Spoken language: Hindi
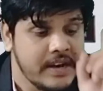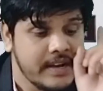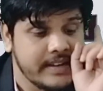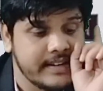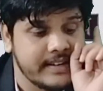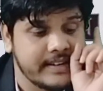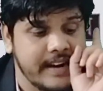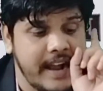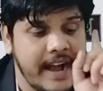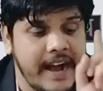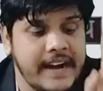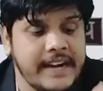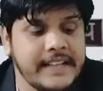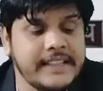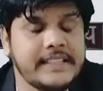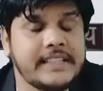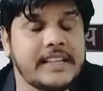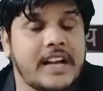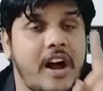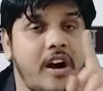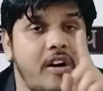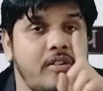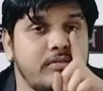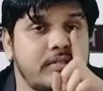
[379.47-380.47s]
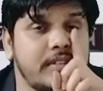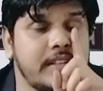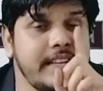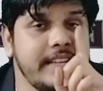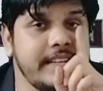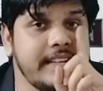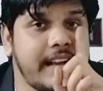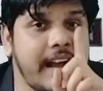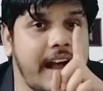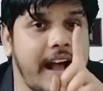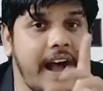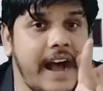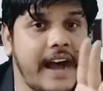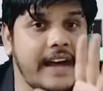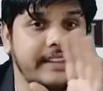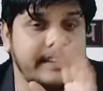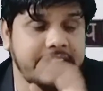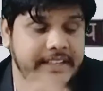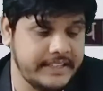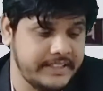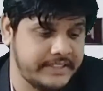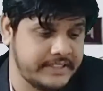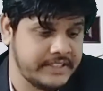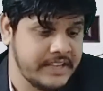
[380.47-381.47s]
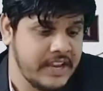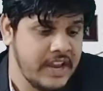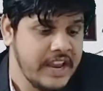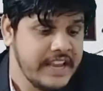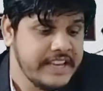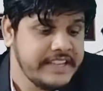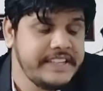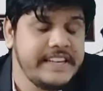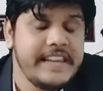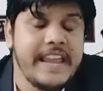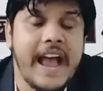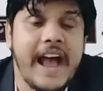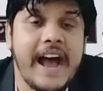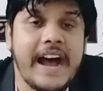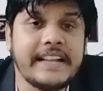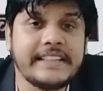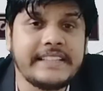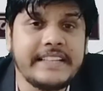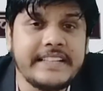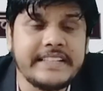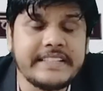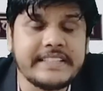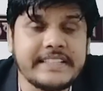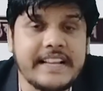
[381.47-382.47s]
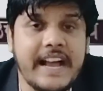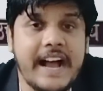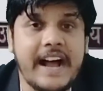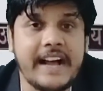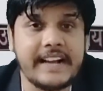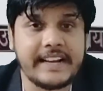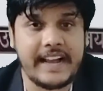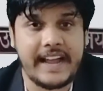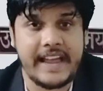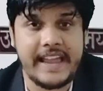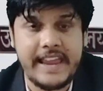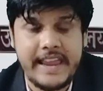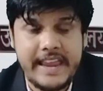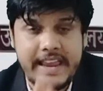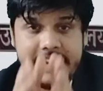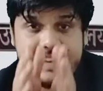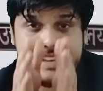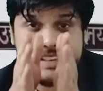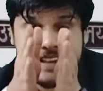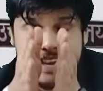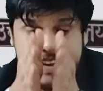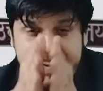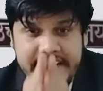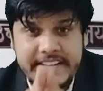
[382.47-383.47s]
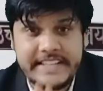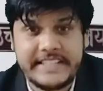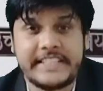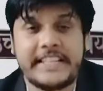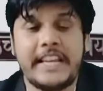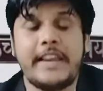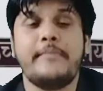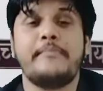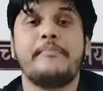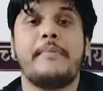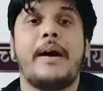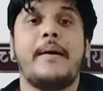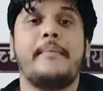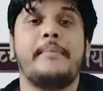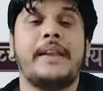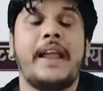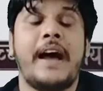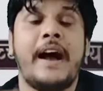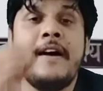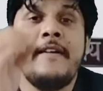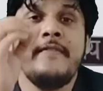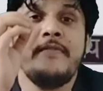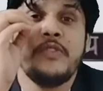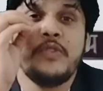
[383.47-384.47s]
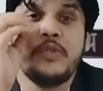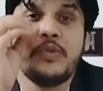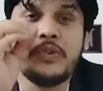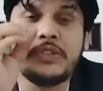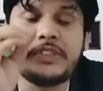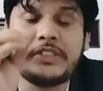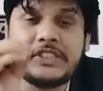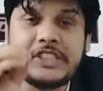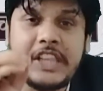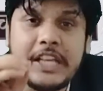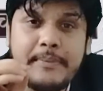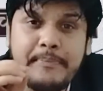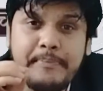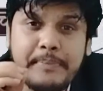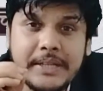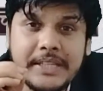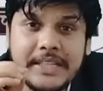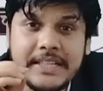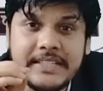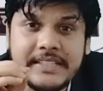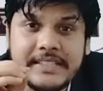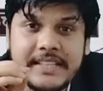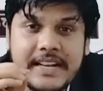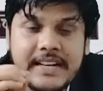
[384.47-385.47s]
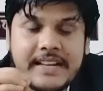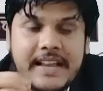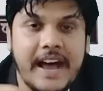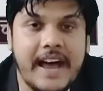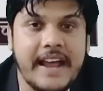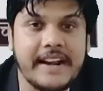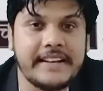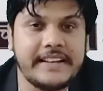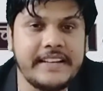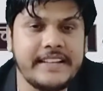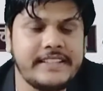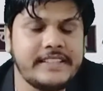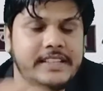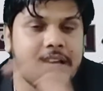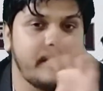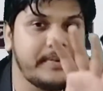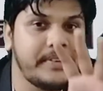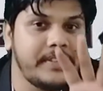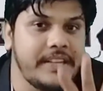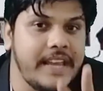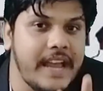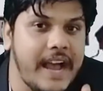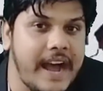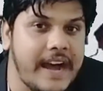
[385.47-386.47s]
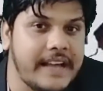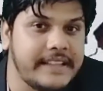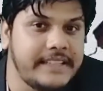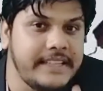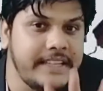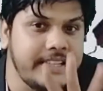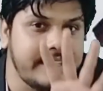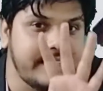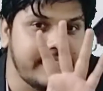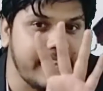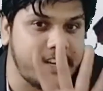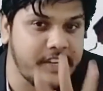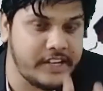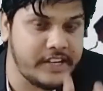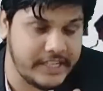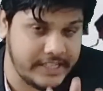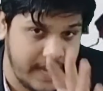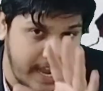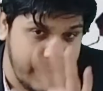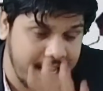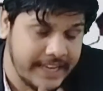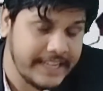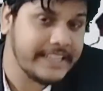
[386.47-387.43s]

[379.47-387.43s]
राहत काउंसलिंग का आदेश ये आदेश कहाँ का है यही सेम मामला उत्तर प्रदेश सरकार ने जब ये आदेश जारी किया हालांकि